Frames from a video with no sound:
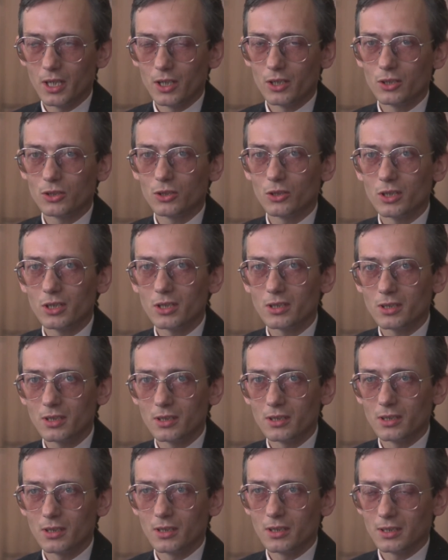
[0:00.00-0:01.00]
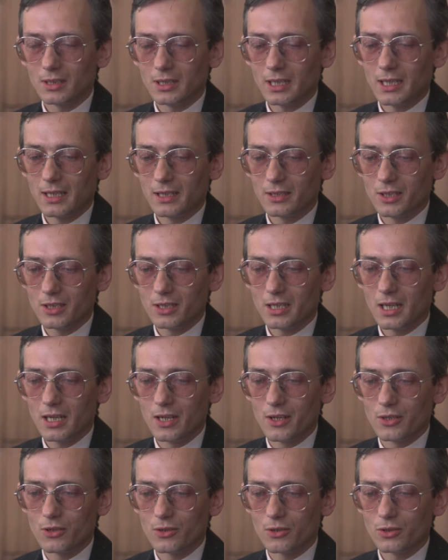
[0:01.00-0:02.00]
I to jest ta
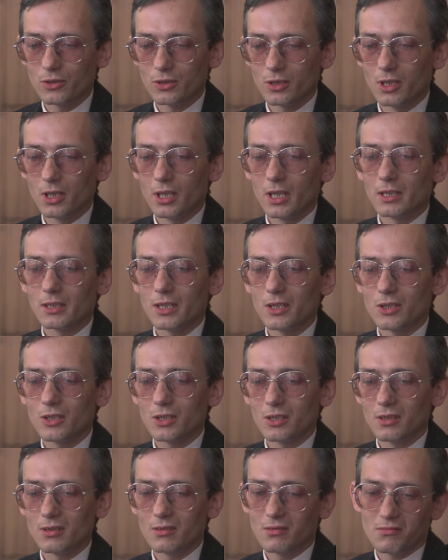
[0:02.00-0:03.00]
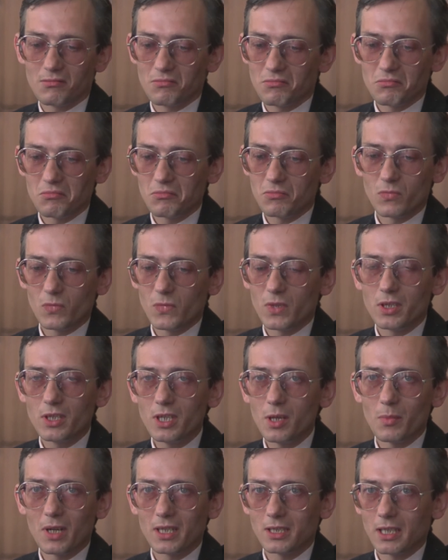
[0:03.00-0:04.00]
niezależność. Znaczy,
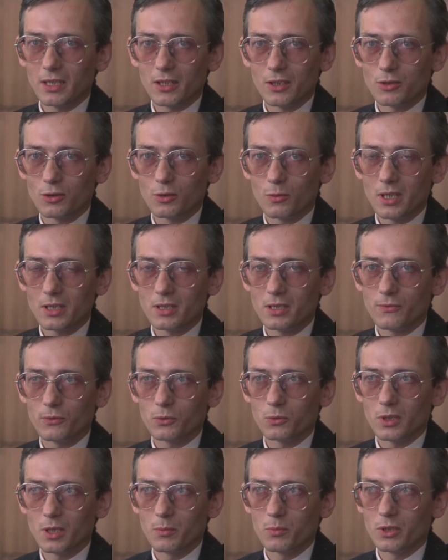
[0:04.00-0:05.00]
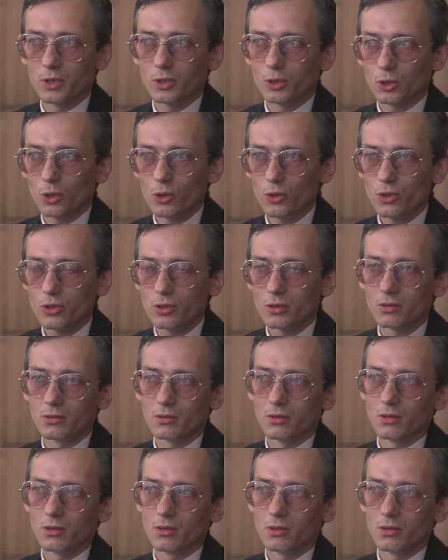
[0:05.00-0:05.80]
nie ma takiej sytuacji, w której by ktoś